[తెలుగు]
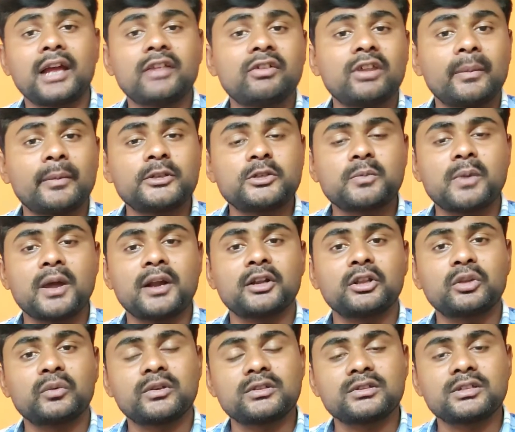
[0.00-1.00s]
ఐదు వేల మంచి
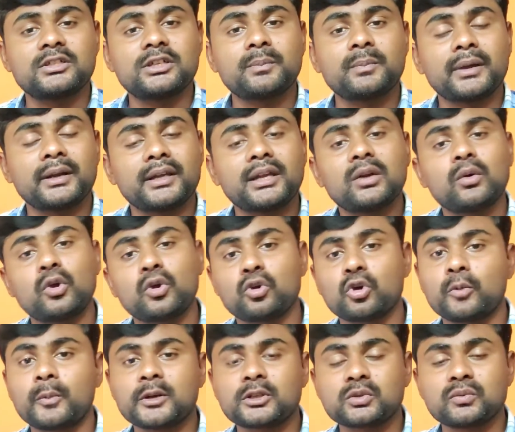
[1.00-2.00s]
బ్యాటరీతో వస్తుందని చెప్పి మనకి కొన్ని
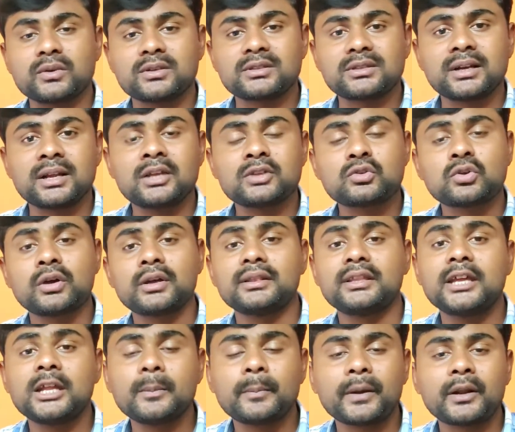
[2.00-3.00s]
రూమర్స్ వస్తున్నాయి సో
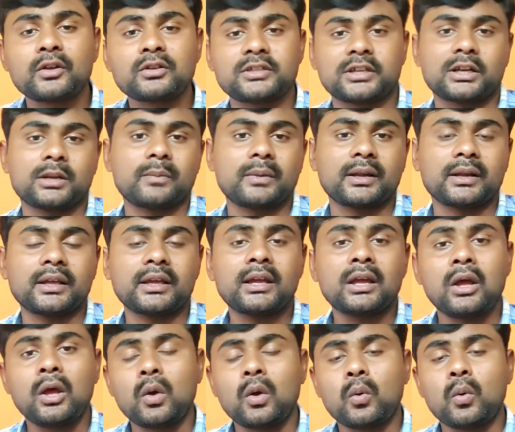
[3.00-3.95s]
దీని ప్రైస్ మనకి